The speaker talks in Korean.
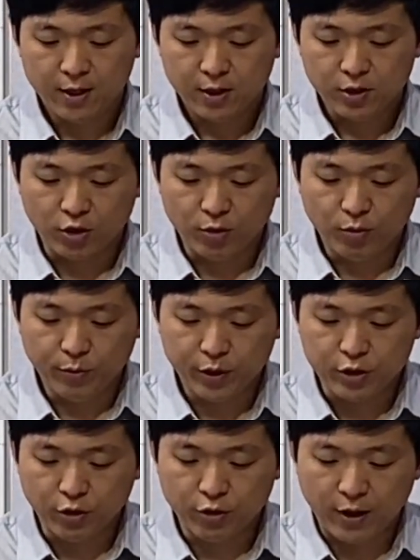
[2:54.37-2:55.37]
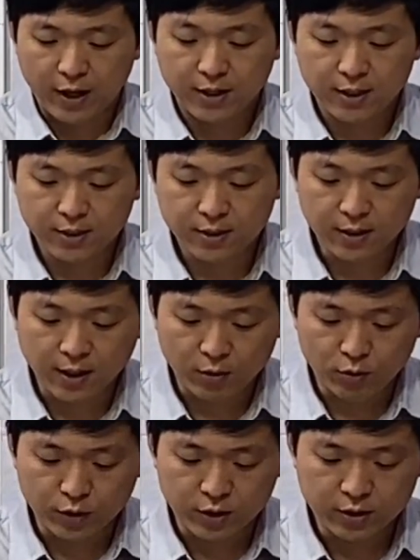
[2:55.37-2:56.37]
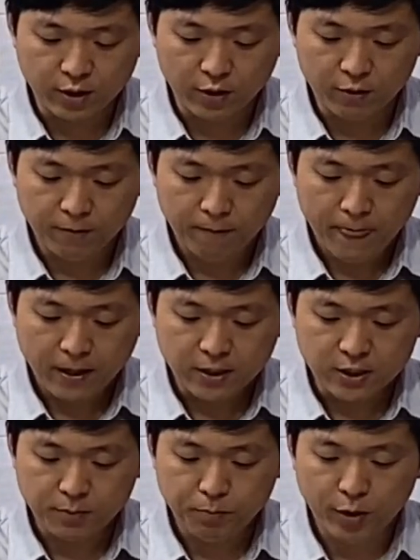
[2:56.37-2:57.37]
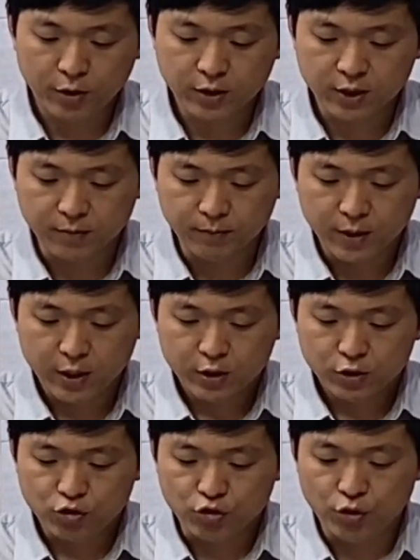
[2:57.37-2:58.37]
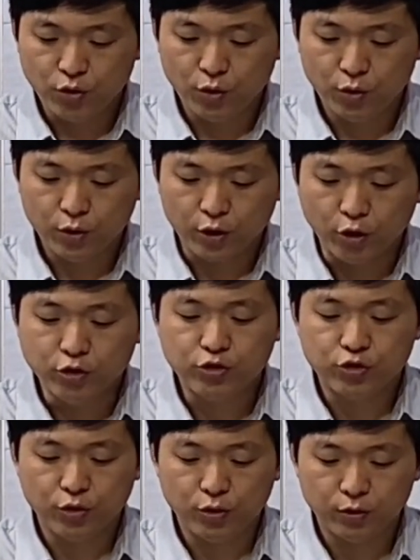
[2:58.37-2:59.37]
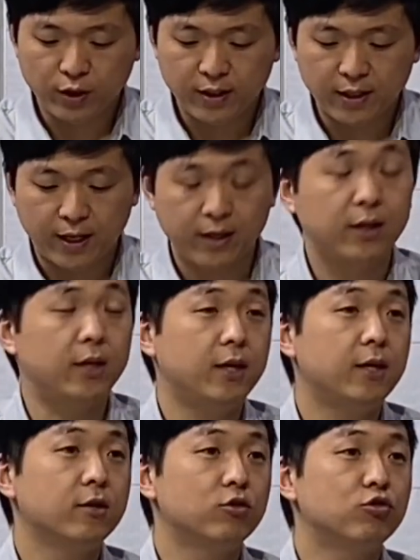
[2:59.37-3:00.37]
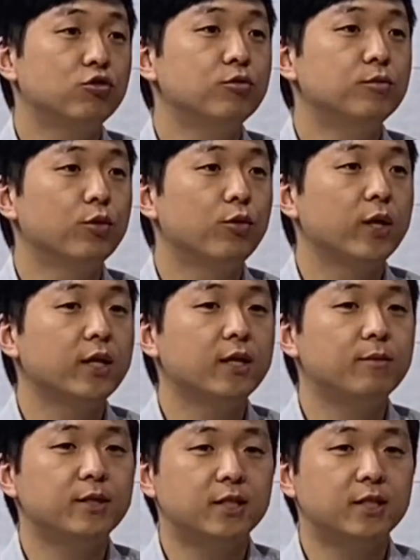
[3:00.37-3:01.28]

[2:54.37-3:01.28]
여기 보면 여러 악기들이 나오고 있는데요. 이 시편금 줄로 열 줄로 된 악기 수금으로 하나님을